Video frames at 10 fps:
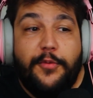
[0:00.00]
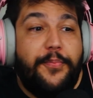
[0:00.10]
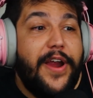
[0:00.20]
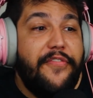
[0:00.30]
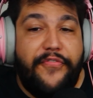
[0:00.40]

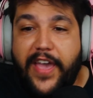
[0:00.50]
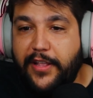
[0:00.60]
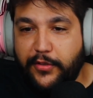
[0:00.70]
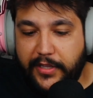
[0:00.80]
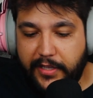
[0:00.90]

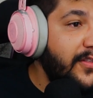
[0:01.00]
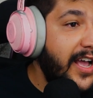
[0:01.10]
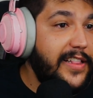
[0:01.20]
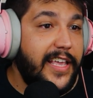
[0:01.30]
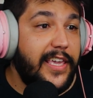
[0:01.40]
perfeito, né?
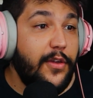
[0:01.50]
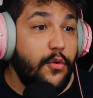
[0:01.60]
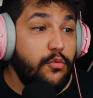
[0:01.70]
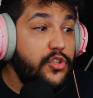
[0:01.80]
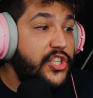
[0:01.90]
Até que
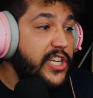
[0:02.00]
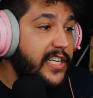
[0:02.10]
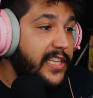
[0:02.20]
um dia